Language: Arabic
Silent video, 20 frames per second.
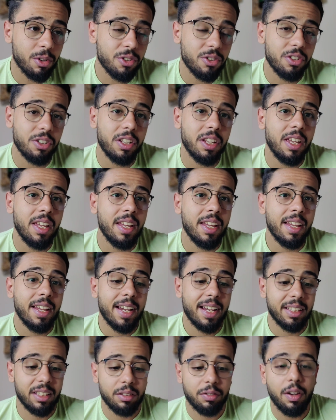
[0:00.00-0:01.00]
مصري
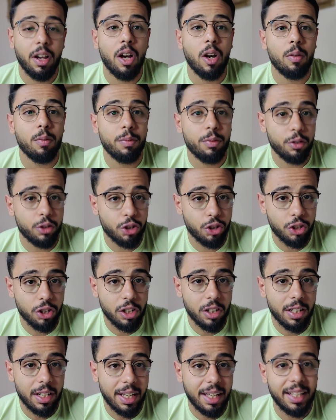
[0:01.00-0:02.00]
هتدفعهم في
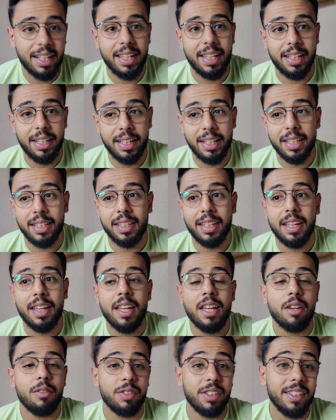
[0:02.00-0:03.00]
الشهر على العلاج ده
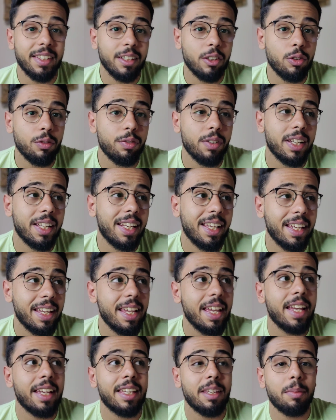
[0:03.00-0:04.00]
فدي تكلفة
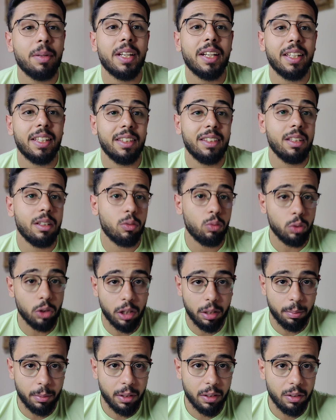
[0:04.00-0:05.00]
علاجية كبيرة جدا
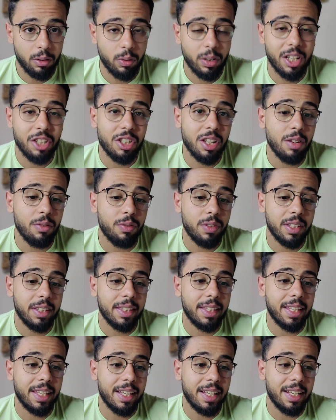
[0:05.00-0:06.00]
وضخمة وانا شايف
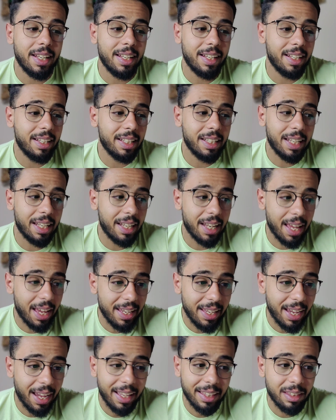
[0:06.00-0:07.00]
ان
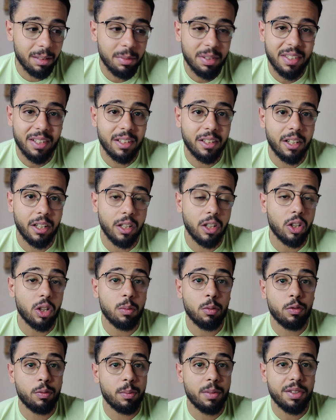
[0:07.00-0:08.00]
اي حد مثلا
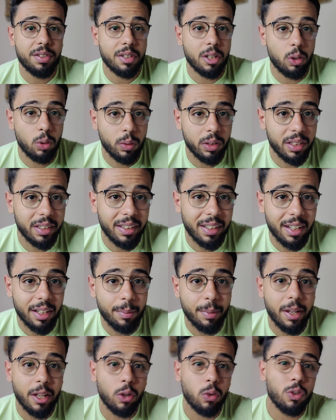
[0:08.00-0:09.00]
هيجربه في مصر او الوطن
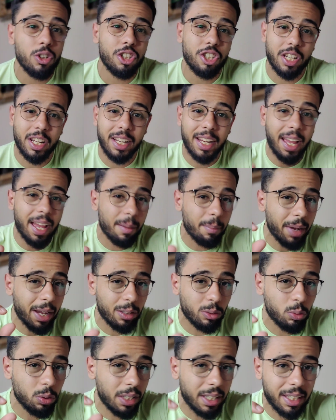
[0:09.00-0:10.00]
العربي هيكون شريحة
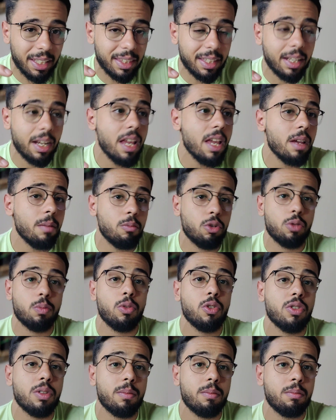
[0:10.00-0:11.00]
محدودة جدا مش
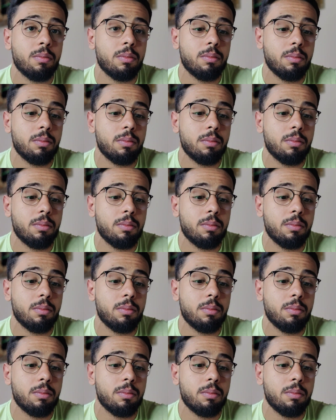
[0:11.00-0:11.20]
مع...